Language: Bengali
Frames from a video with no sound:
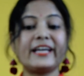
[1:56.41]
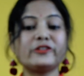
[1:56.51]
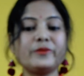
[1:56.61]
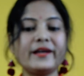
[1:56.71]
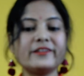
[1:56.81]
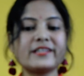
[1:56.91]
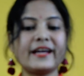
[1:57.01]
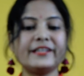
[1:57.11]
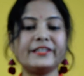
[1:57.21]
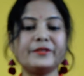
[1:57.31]
এত ভালো
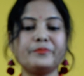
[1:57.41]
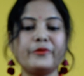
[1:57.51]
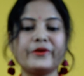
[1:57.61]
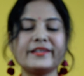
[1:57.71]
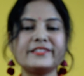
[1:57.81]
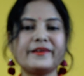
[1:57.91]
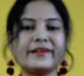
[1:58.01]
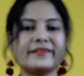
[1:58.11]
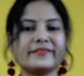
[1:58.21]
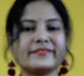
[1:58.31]
শাড়ি পরে
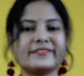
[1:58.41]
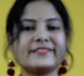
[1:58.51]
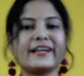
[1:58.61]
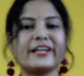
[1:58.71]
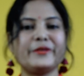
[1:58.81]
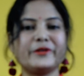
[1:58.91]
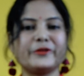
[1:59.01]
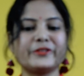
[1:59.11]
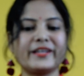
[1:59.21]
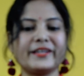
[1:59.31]
যাওয়ার জাগাই বা
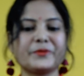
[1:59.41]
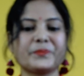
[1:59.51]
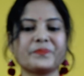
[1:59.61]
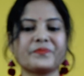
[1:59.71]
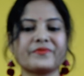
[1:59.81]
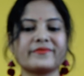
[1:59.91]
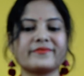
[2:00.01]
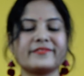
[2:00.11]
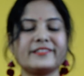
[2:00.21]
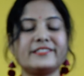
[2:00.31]
কোথায়
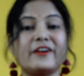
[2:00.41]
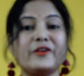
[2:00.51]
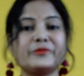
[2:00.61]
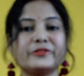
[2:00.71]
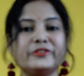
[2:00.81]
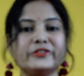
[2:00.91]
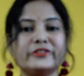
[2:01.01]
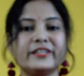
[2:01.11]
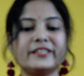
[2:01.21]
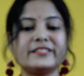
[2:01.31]
যাওয়ার মতো
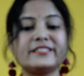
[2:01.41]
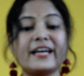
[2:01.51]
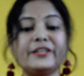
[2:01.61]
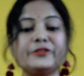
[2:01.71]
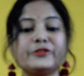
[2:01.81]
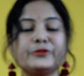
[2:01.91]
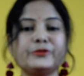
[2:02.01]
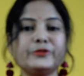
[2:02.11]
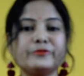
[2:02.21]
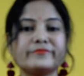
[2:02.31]
যাই তো শুধু